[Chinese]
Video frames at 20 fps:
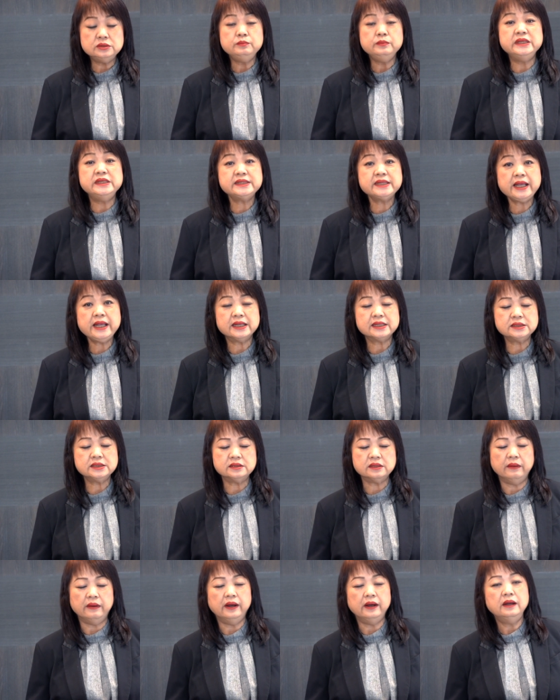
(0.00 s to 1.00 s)
米赛亚
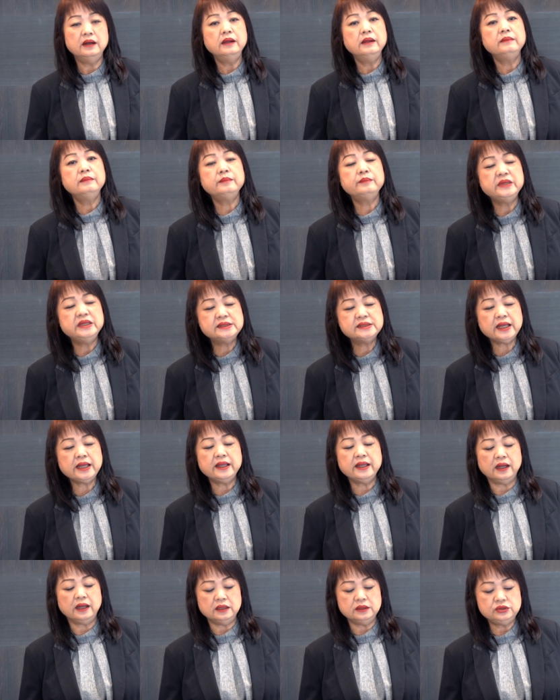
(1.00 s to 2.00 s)
是什么？米赛
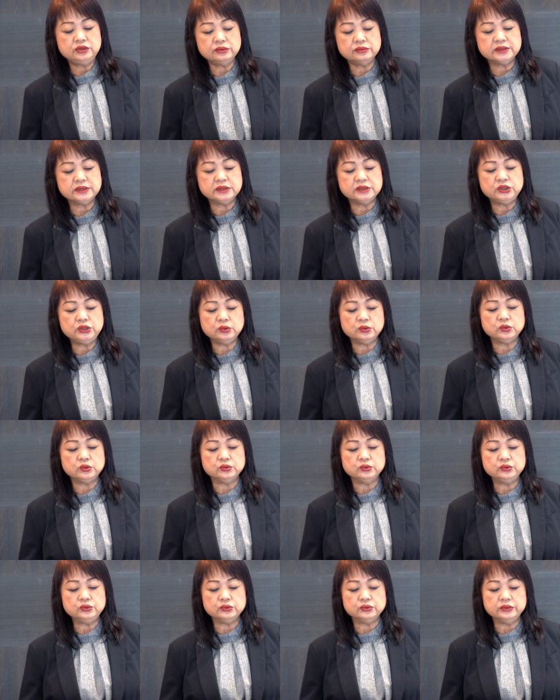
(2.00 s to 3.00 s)
亚就是救
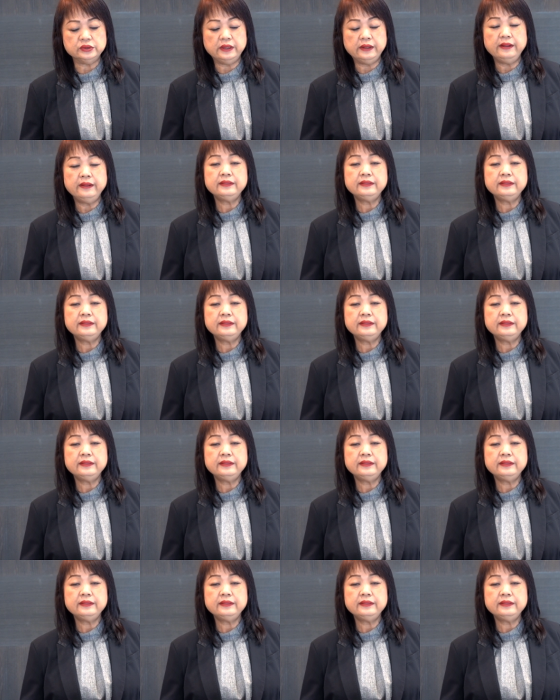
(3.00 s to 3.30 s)
赎主。